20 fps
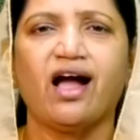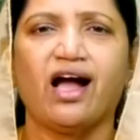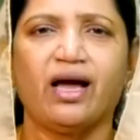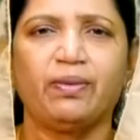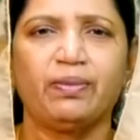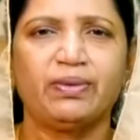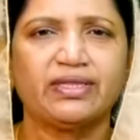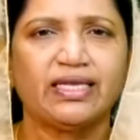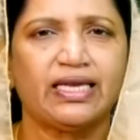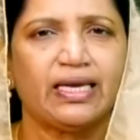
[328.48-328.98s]

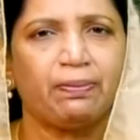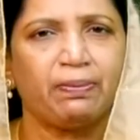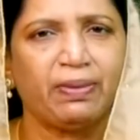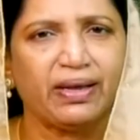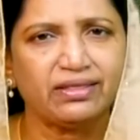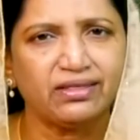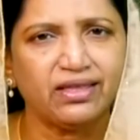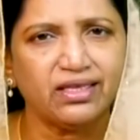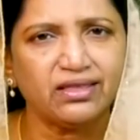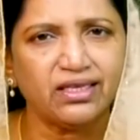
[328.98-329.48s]
ఆమె తన
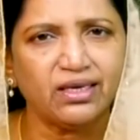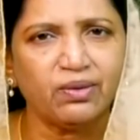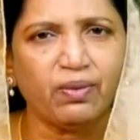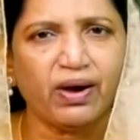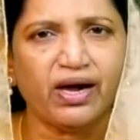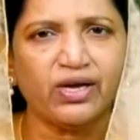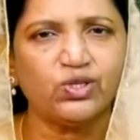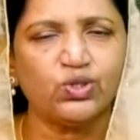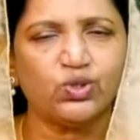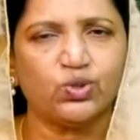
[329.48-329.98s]
పద్ధతిని
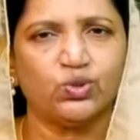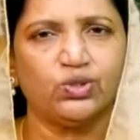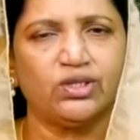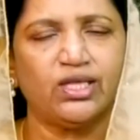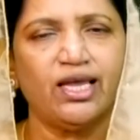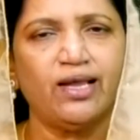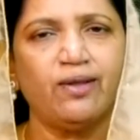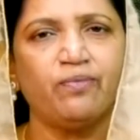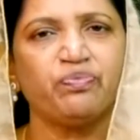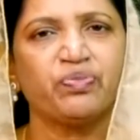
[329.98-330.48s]

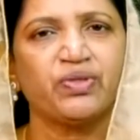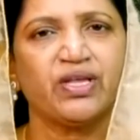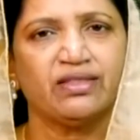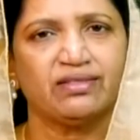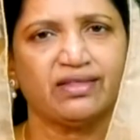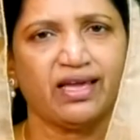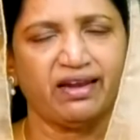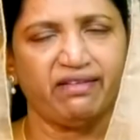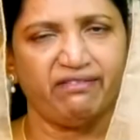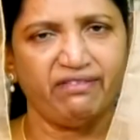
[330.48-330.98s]
మార్చుకుంది
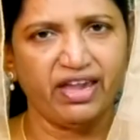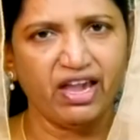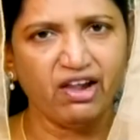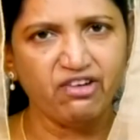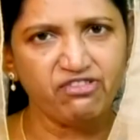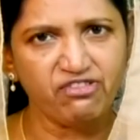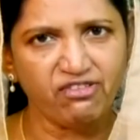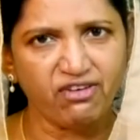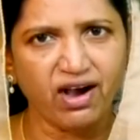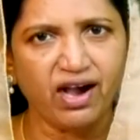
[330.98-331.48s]
తన వే
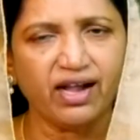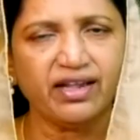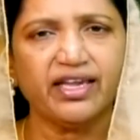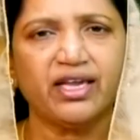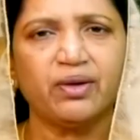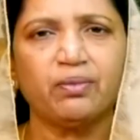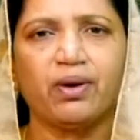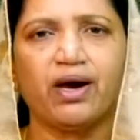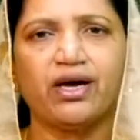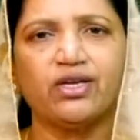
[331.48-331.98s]
ఆఫ్
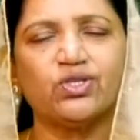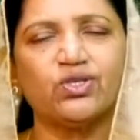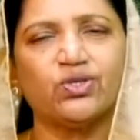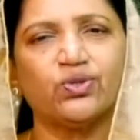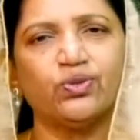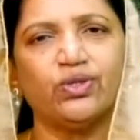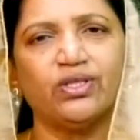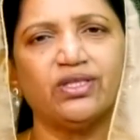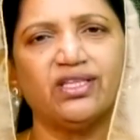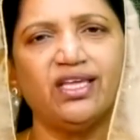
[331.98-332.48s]
వాకింగ్
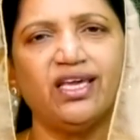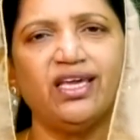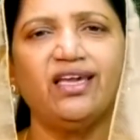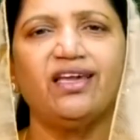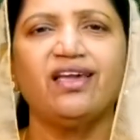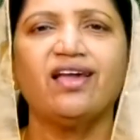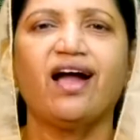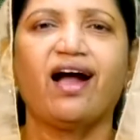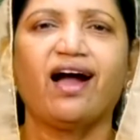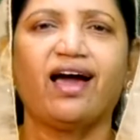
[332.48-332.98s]
మార్చుకునింది
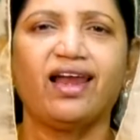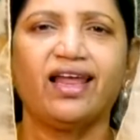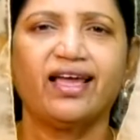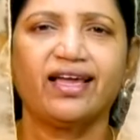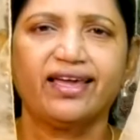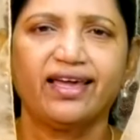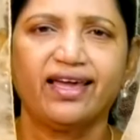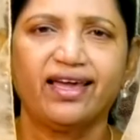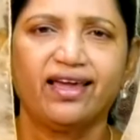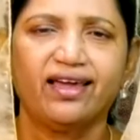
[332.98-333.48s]

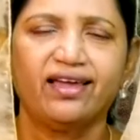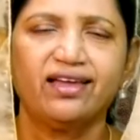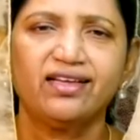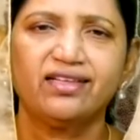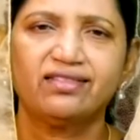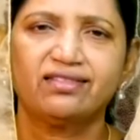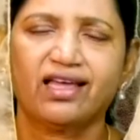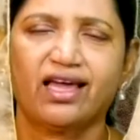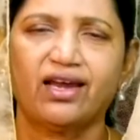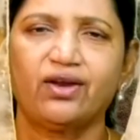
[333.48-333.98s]
అలాగే
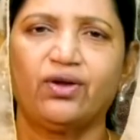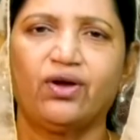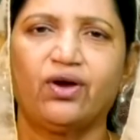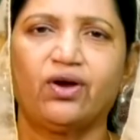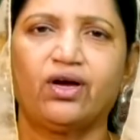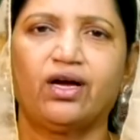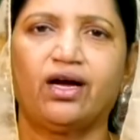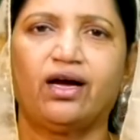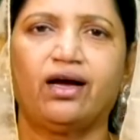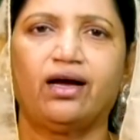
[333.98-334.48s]
తన
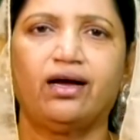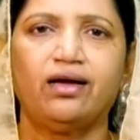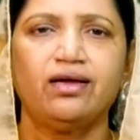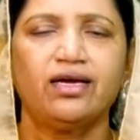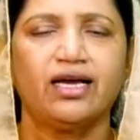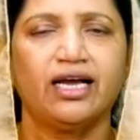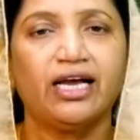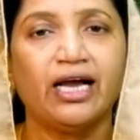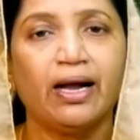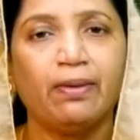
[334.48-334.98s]
యొక్క
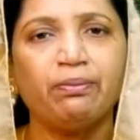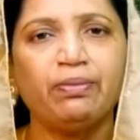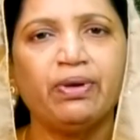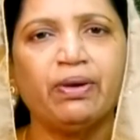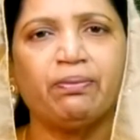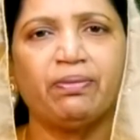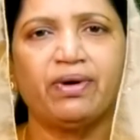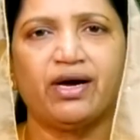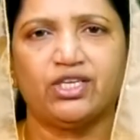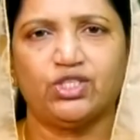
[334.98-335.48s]

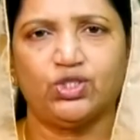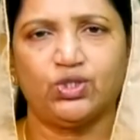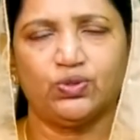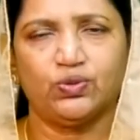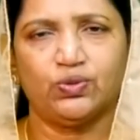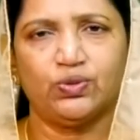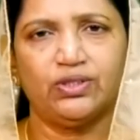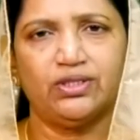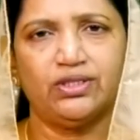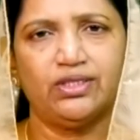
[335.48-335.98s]
గమ్యం
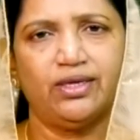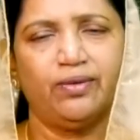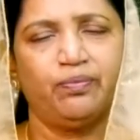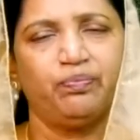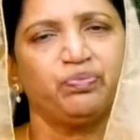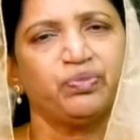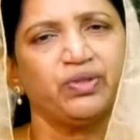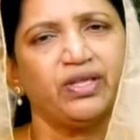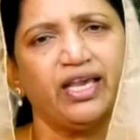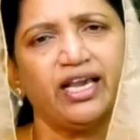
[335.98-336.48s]
మార్చుకునింది
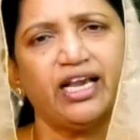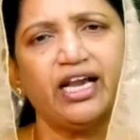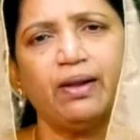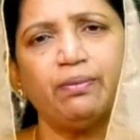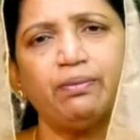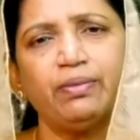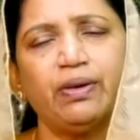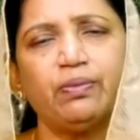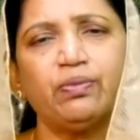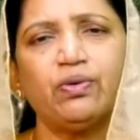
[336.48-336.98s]
ఈ
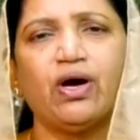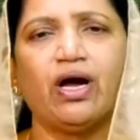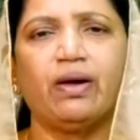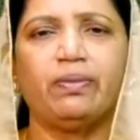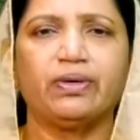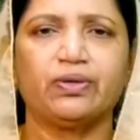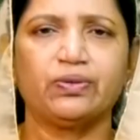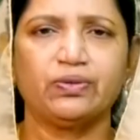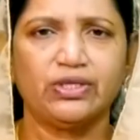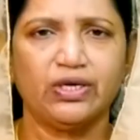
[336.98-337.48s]
గమ్యము
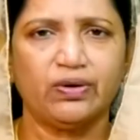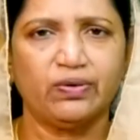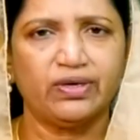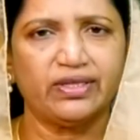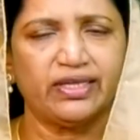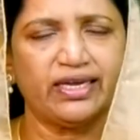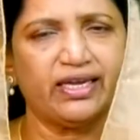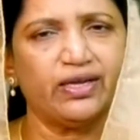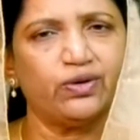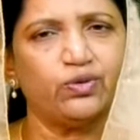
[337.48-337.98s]
ఆమెకు దేవుడి
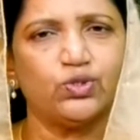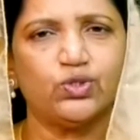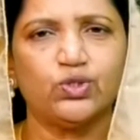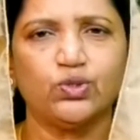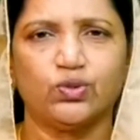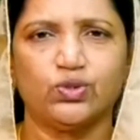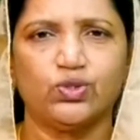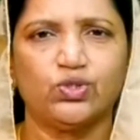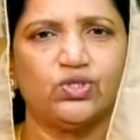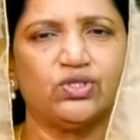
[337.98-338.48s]
దగ్గర నుంచి
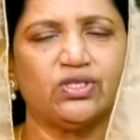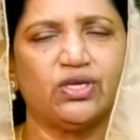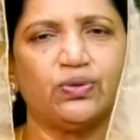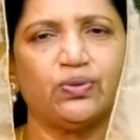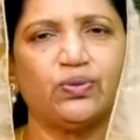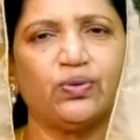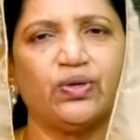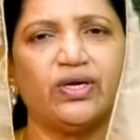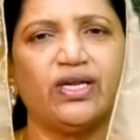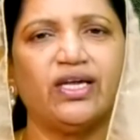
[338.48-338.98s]
వచ్చింది
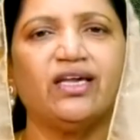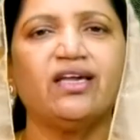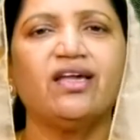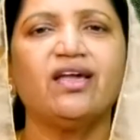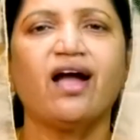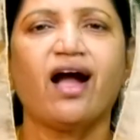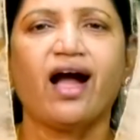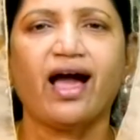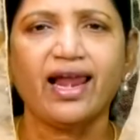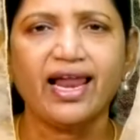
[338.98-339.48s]
అనుకోండి
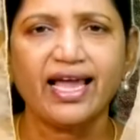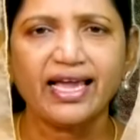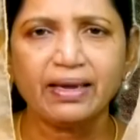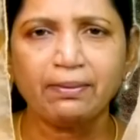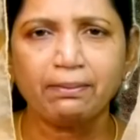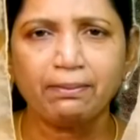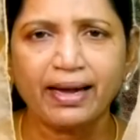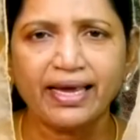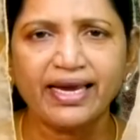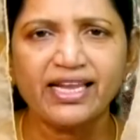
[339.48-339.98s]
అలాగే
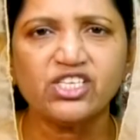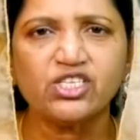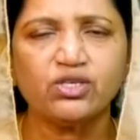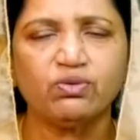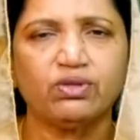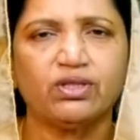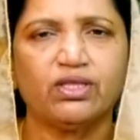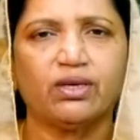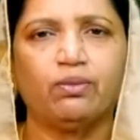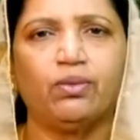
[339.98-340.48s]
మన
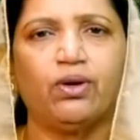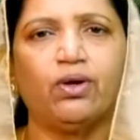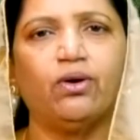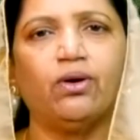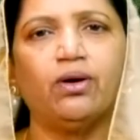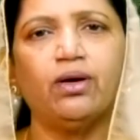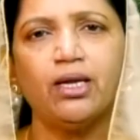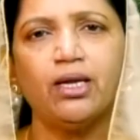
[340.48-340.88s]
జీవితంలో